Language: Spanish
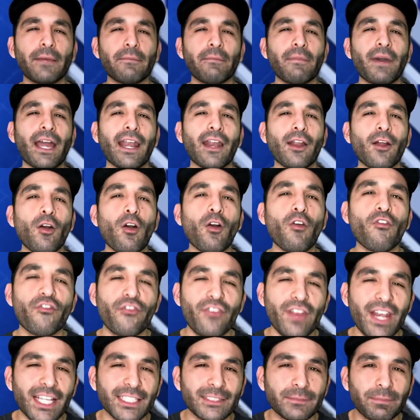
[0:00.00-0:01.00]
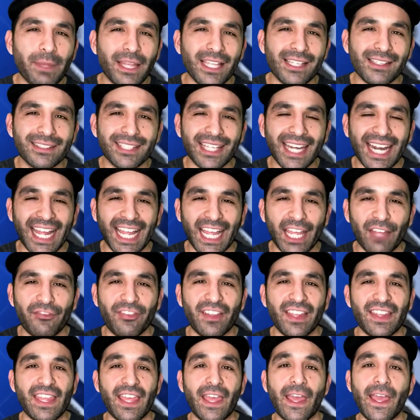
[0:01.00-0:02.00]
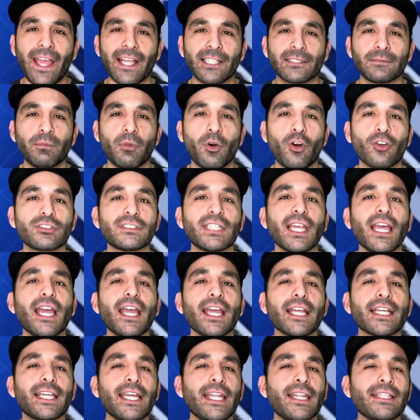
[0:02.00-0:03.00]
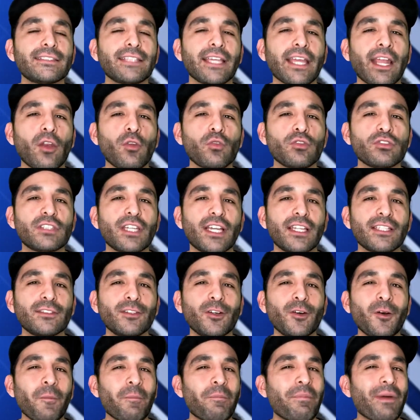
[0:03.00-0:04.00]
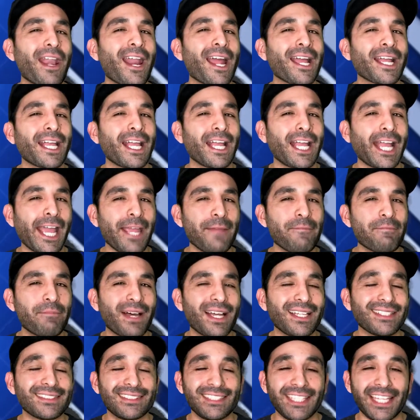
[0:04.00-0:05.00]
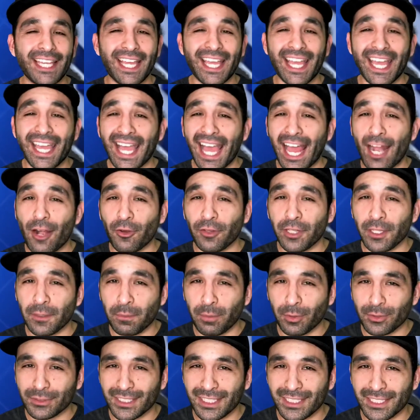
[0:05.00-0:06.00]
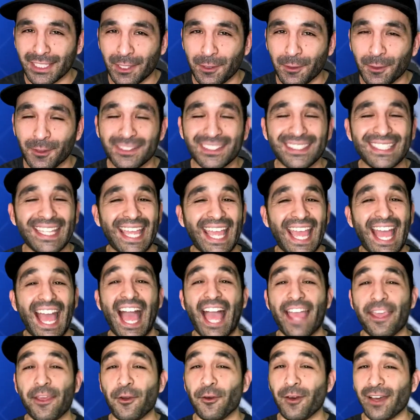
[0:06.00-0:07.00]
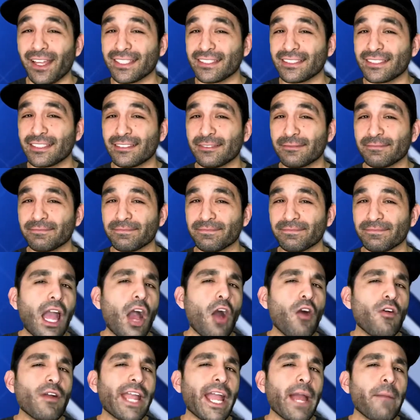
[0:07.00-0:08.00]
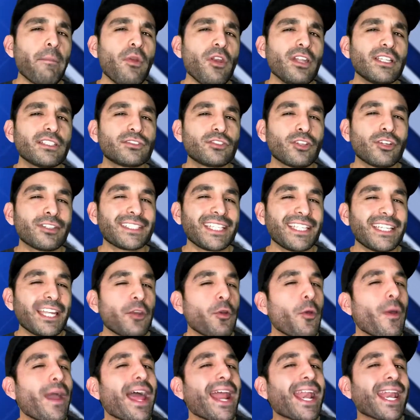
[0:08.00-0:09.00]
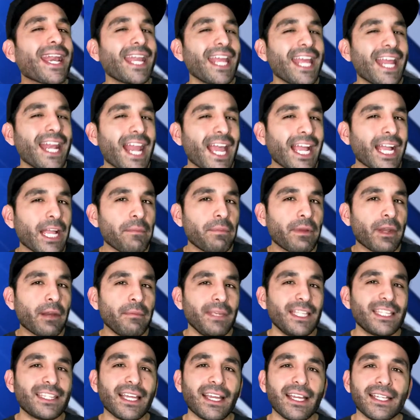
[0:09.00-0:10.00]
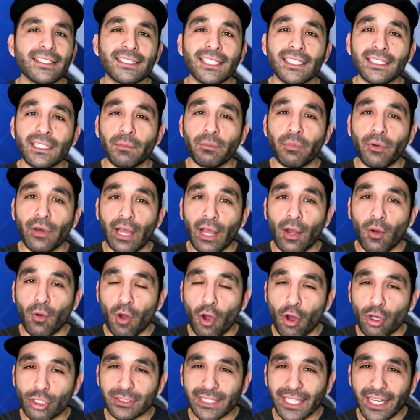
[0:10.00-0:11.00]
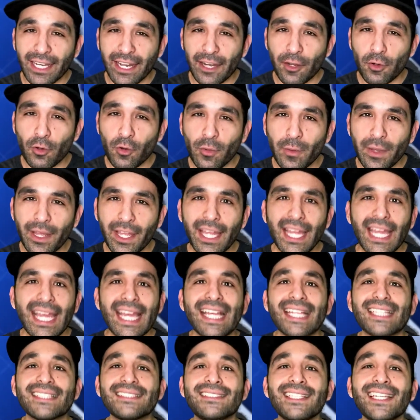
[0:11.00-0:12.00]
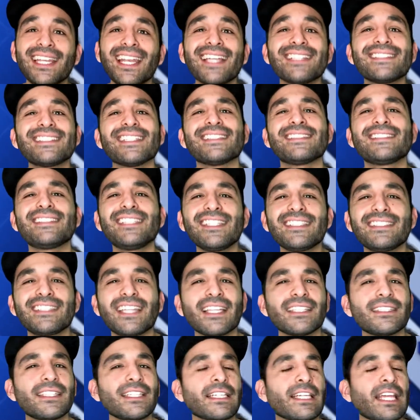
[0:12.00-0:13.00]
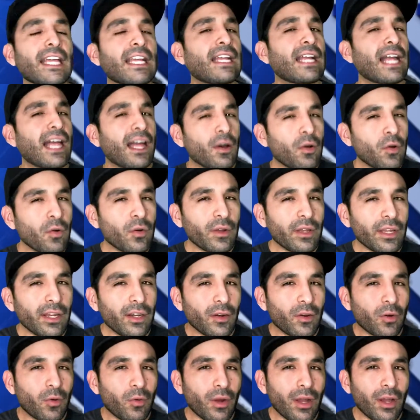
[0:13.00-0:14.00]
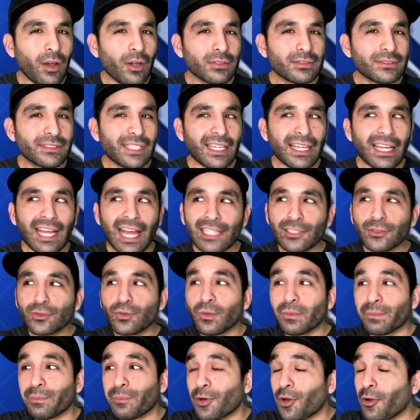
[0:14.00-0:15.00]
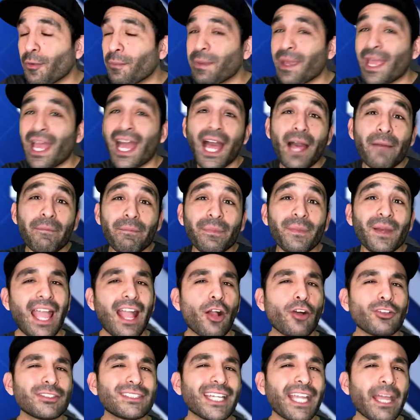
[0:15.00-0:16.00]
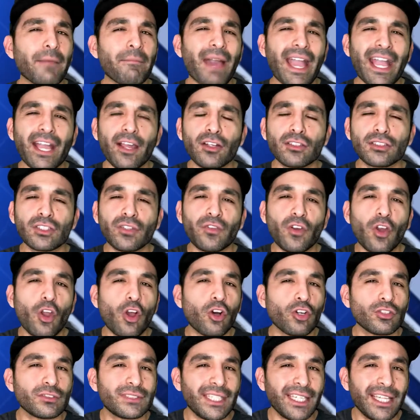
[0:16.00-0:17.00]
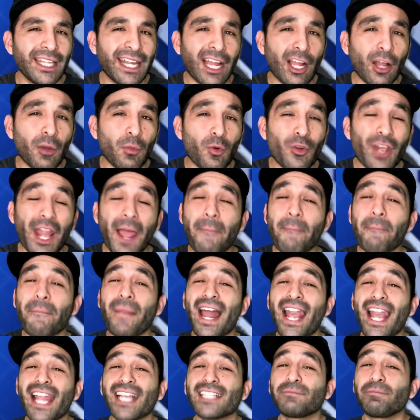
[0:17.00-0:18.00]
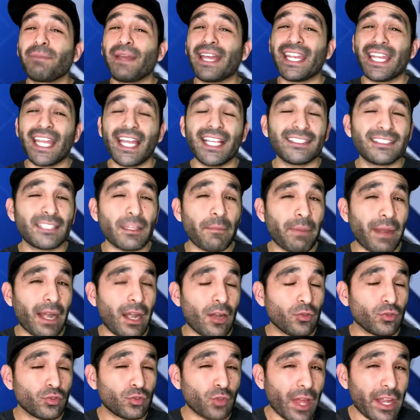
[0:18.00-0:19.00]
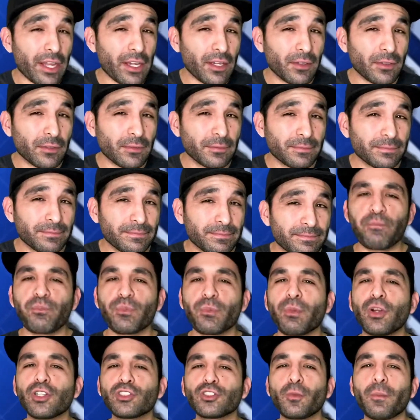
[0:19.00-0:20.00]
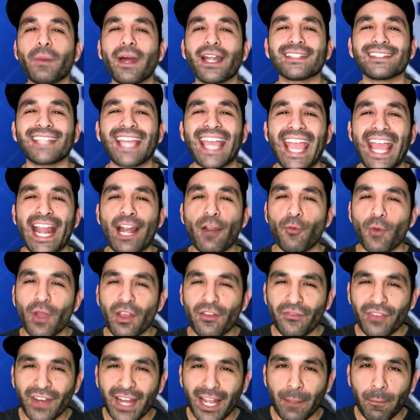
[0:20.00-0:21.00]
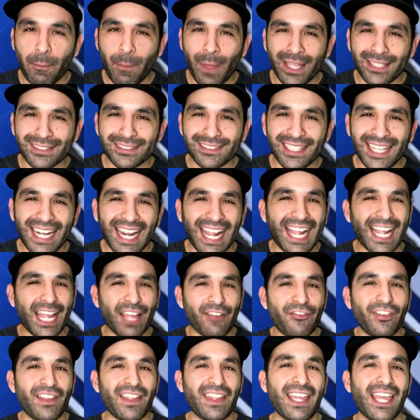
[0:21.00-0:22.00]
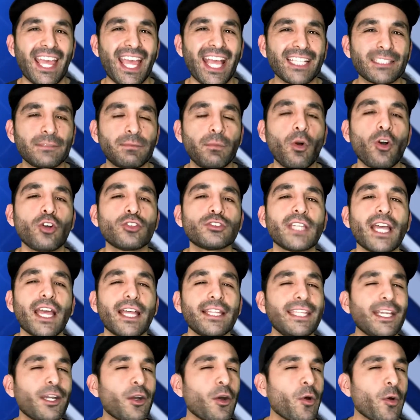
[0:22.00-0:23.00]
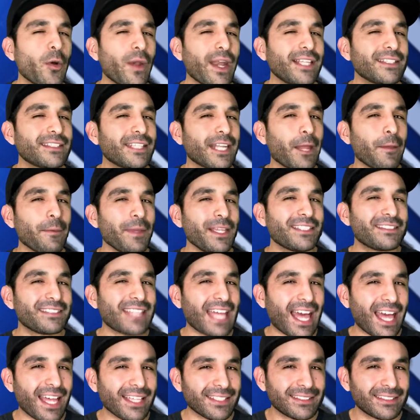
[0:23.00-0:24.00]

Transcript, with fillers: embargo, Phil Spencer, jefe de Xbox, quiere seguir luchando para que Game Pass llegue a los dispositivos de iOS. Aunque Apple Store tiene nuevas reglas que permiten este tipo de juegos en la nube, sí necesitan de que cada uno de los juegos tenga su propia app, cosa que Microsoft lo considera como una mala experiencia para el usuario. Por su parte, el buen Phil Spencer, jefe de Xbox, dijo en una entrevista a